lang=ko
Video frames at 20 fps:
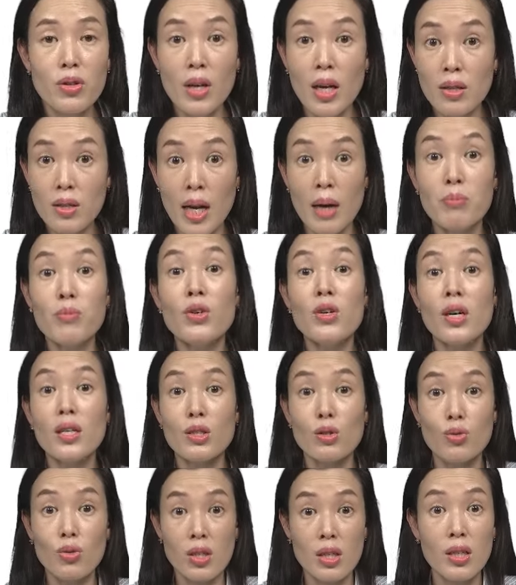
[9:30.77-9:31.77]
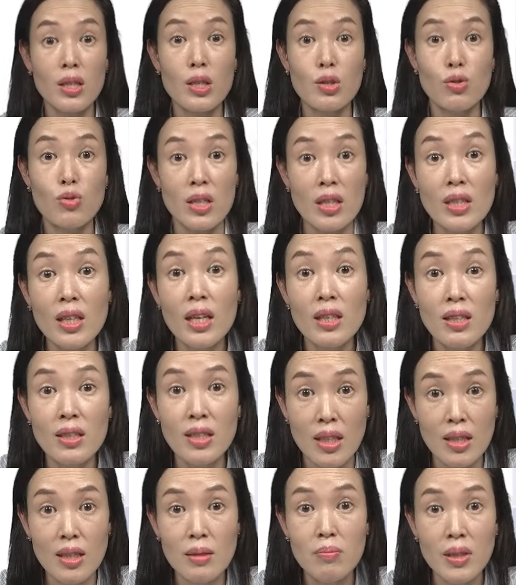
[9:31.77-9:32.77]
한 3분까지도 기다릴 수 있다는
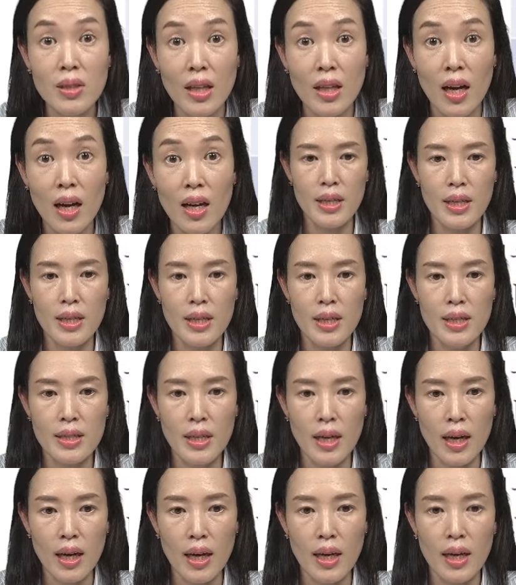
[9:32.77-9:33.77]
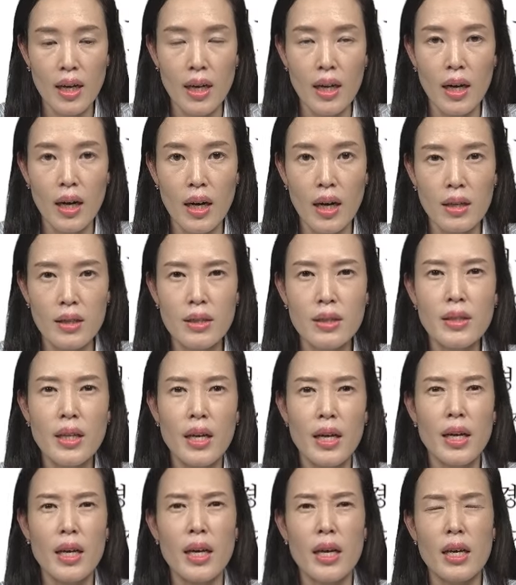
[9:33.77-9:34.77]
얘기입니다. 자, 아,
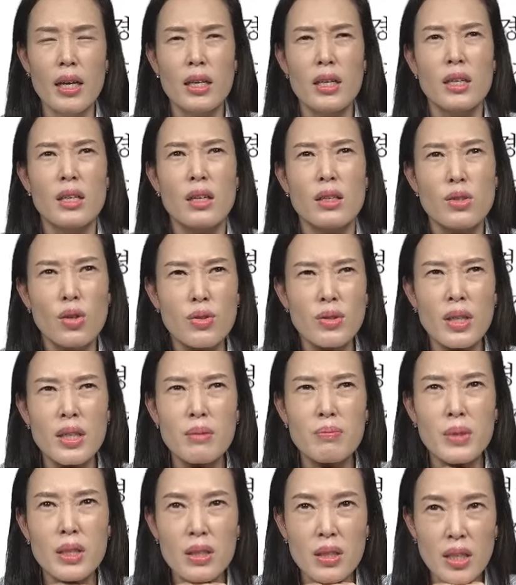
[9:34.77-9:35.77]
근데 선생님들